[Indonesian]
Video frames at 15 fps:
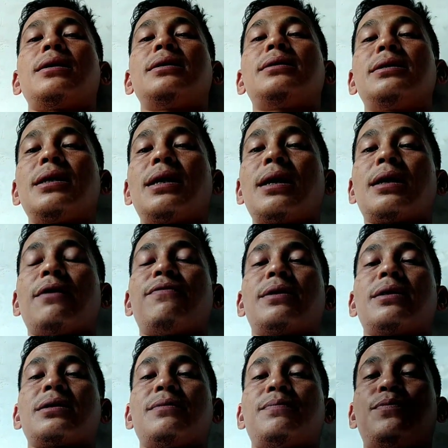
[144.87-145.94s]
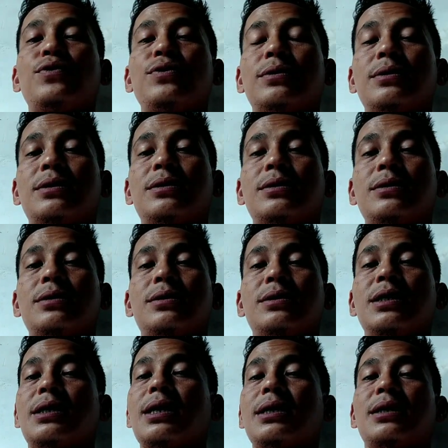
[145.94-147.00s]
istilah kafir tersebut
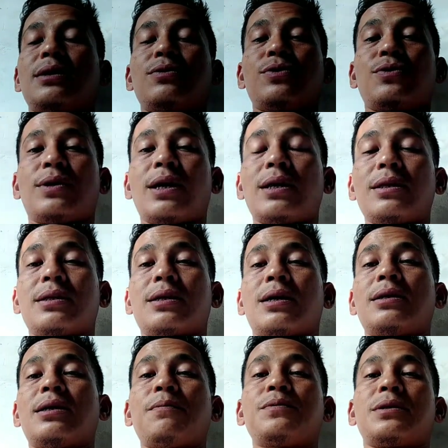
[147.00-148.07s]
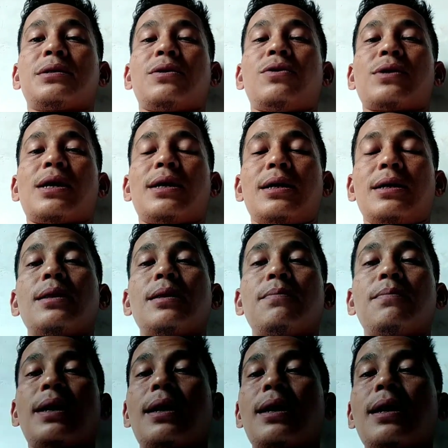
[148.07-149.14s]
jika dituduhkan terhadap seseorang,
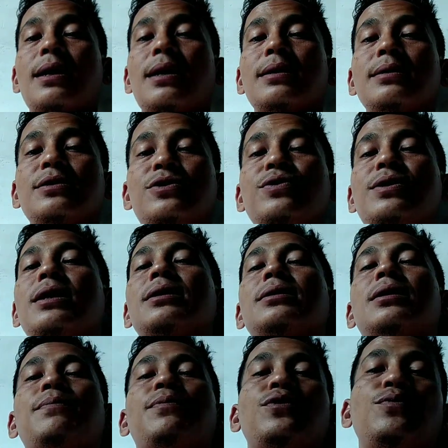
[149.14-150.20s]
maka juga tidak